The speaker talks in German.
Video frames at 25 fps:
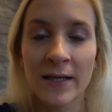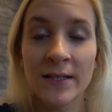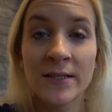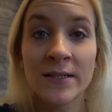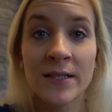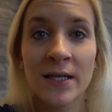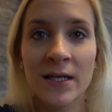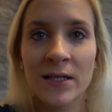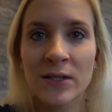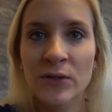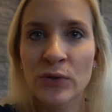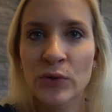Ich
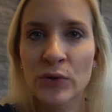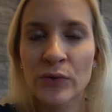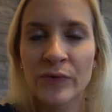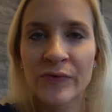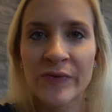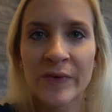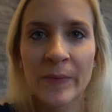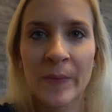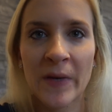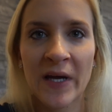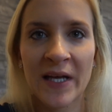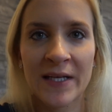dachte irgendwie
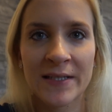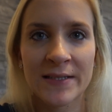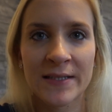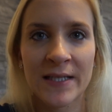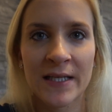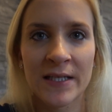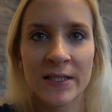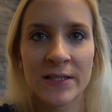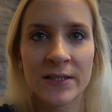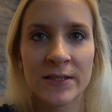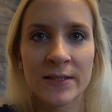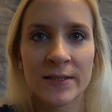immer,
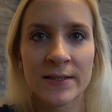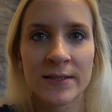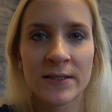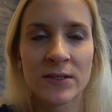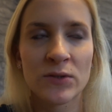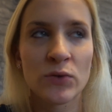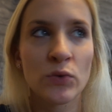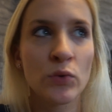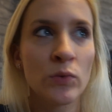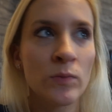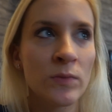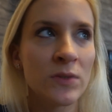Extensions
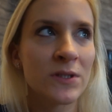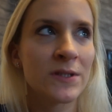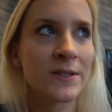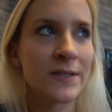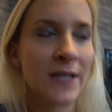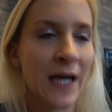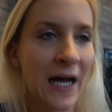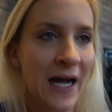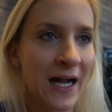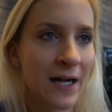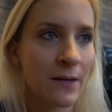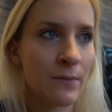sind
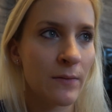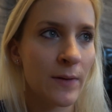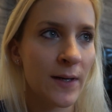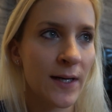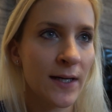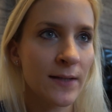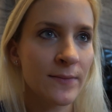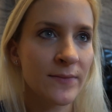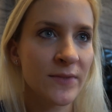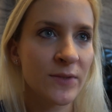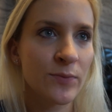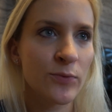
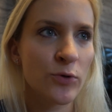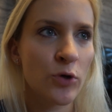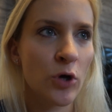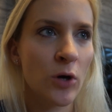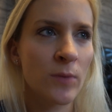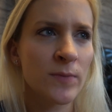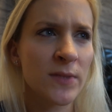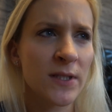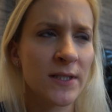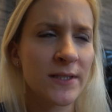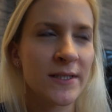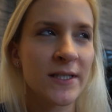unbezahlbar. Ich
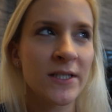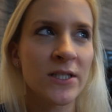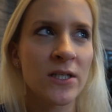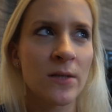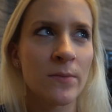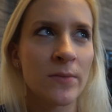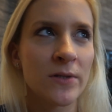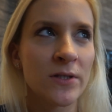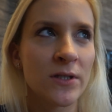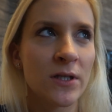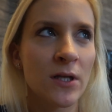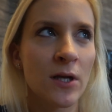bekomme tatsächlich,
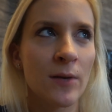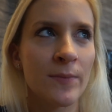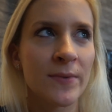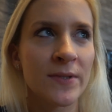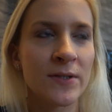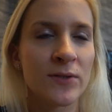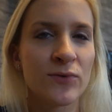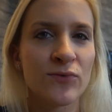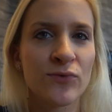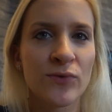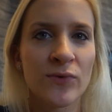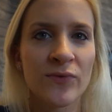aber ich glaube
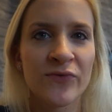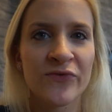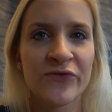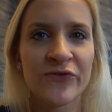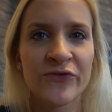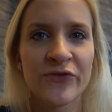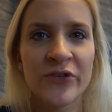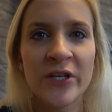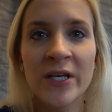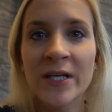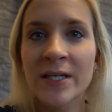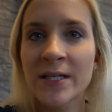jetzt nur
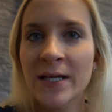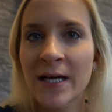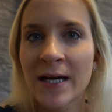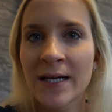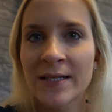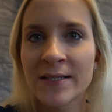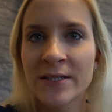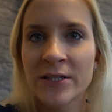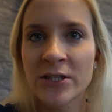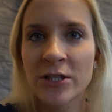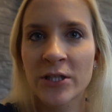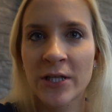
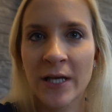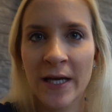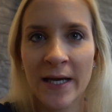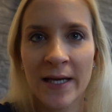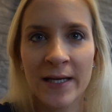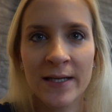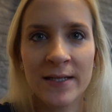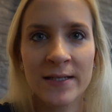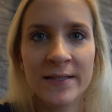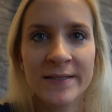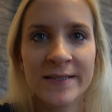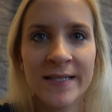34
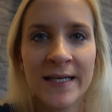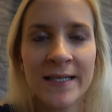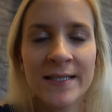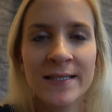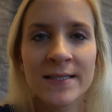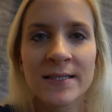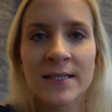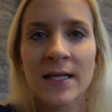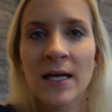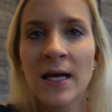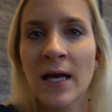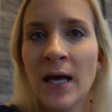Strähnen
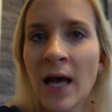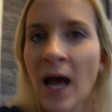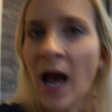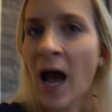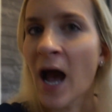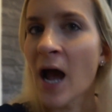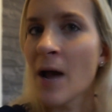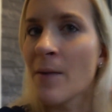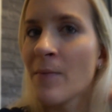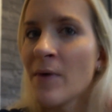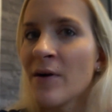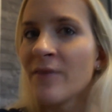gesetzt.
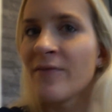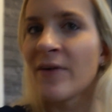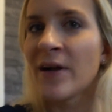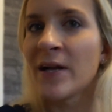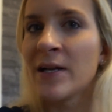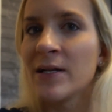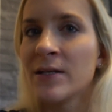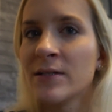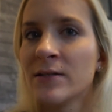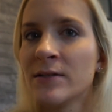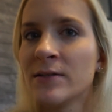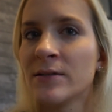Einmal,
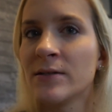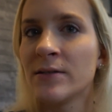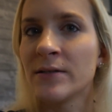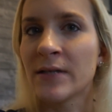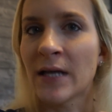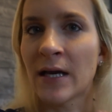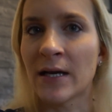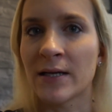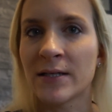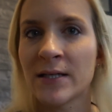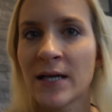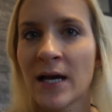weil, äh,
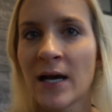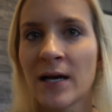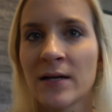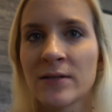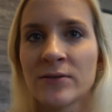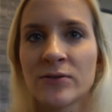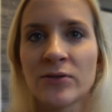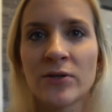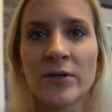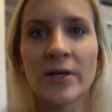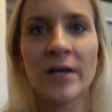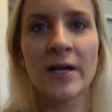ja, die Haare
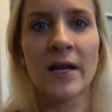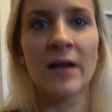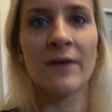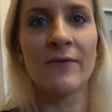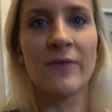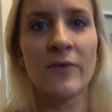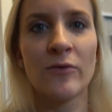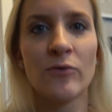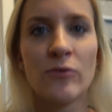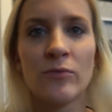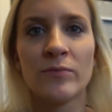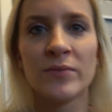sollen halt
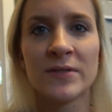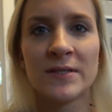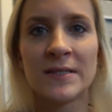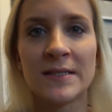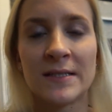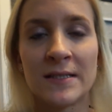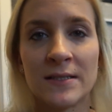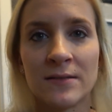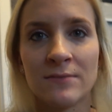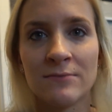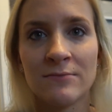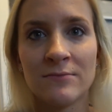einfach nur ein
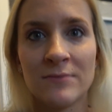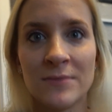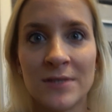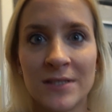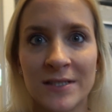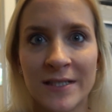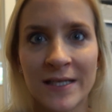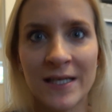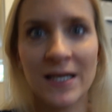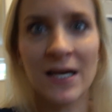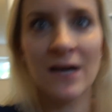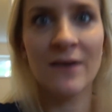bisschen
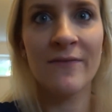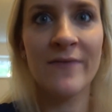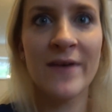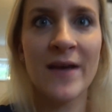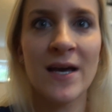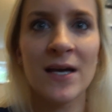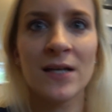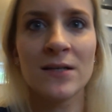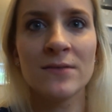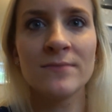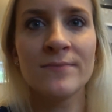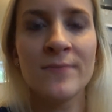dicker
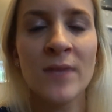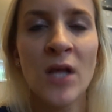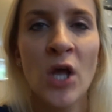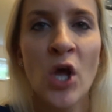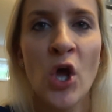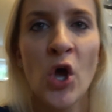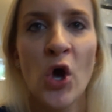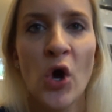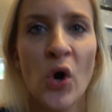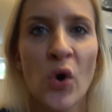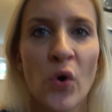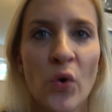werden.
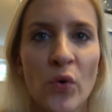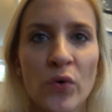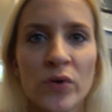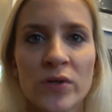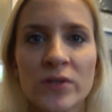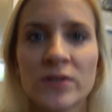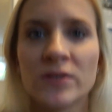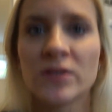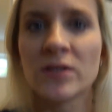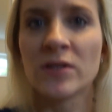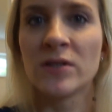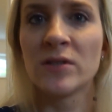
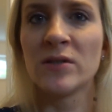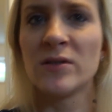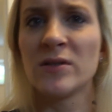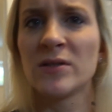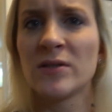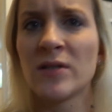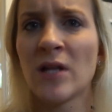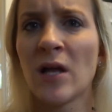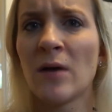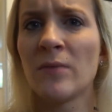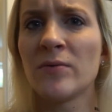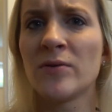Und äh, ich
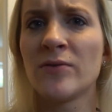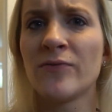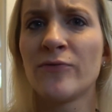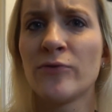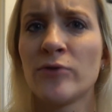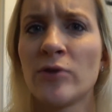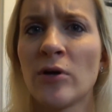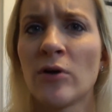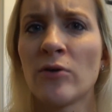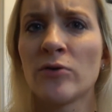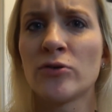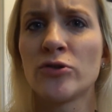glaube, ich
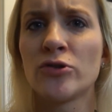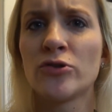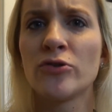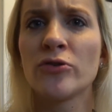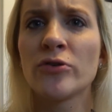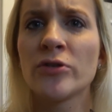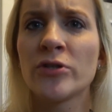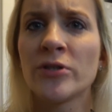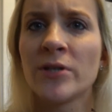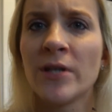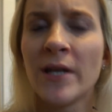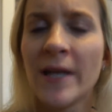wird auch ein
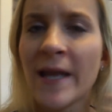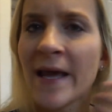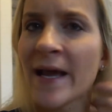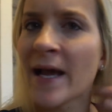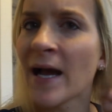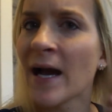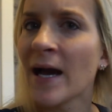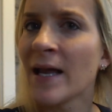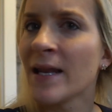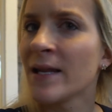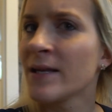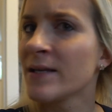Stückchen
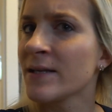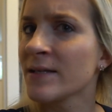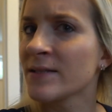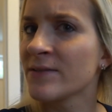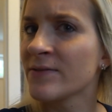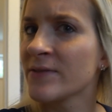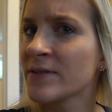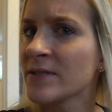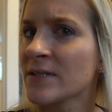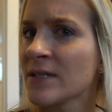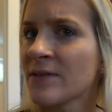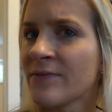länger. Allerdings,
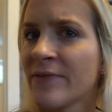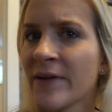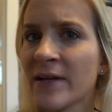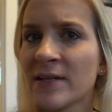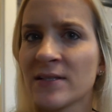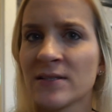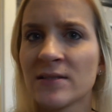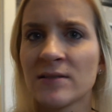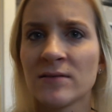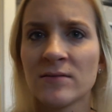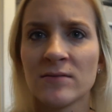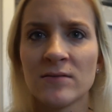wie gesagt, werden
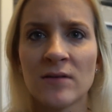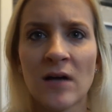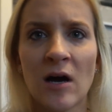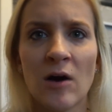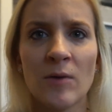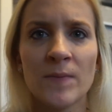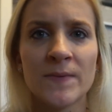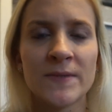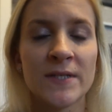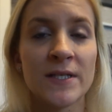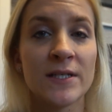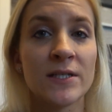sie
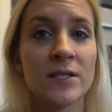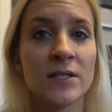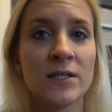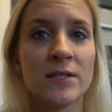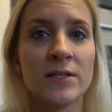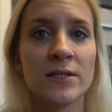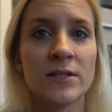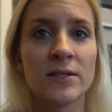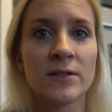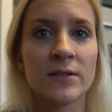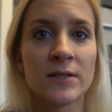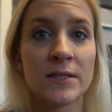
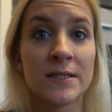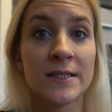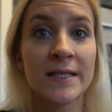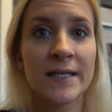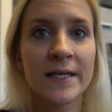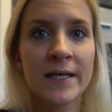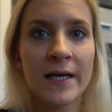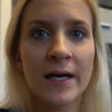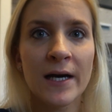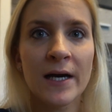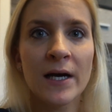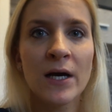hauptsächlich äh,
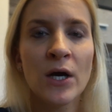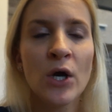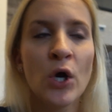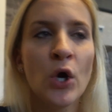dicker.